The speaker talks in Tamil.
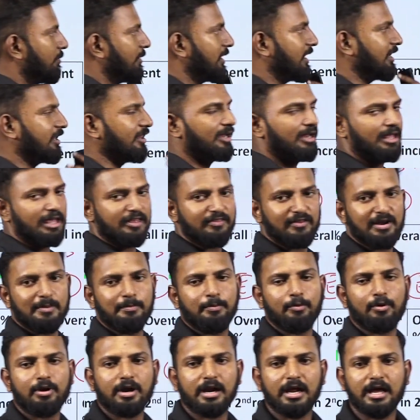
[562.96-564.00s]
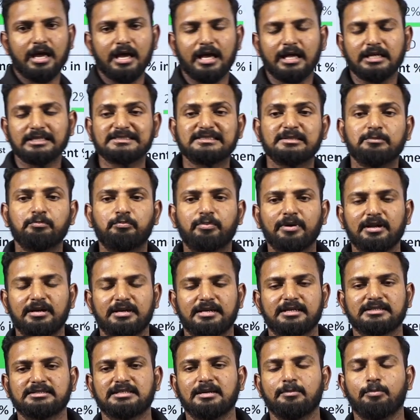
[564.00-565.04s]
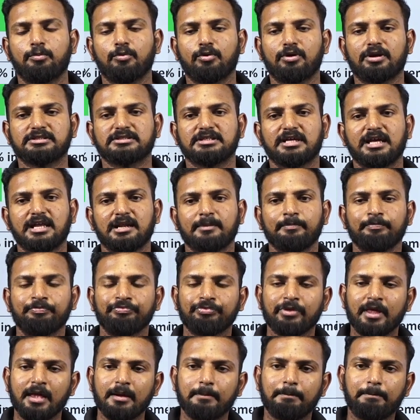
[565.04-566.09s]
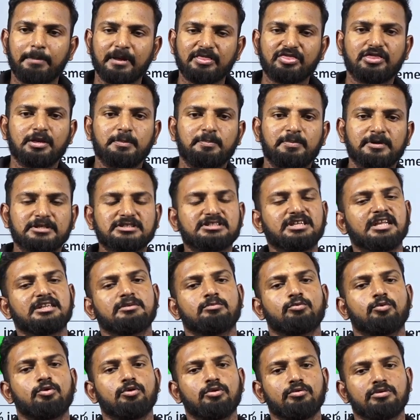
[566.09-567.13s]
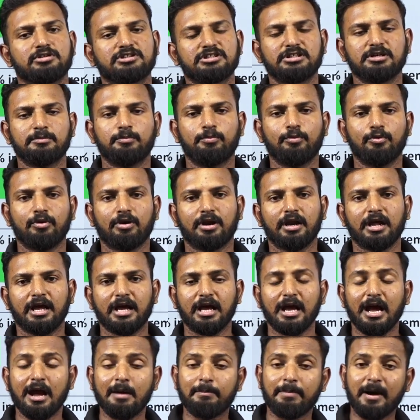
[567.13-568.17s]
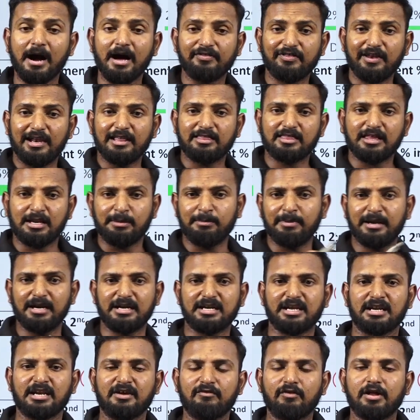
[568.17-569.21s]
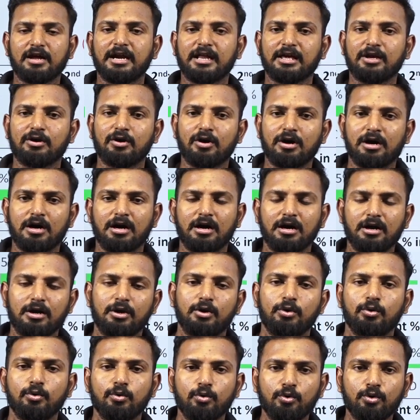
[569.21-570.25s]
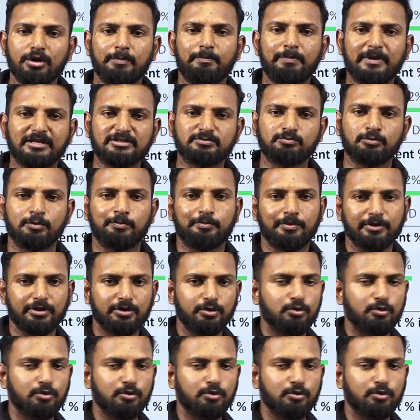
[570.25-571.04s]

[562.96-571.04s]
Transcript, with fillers: போய் எதில் எதில் போடுறேன் சிம்பிள் இன்ட்ரெஸ்ட்டில் போடுறேன் சார் பத்து பர்சன்டேஜ் மூணு வருஷத்துக்கு போடுறேன் அப்போ அதில் திரும்பி ரிட்டர்ன் எவ்வளோ கிடைக்கும் நூறு ப்ளஸ் முப்பது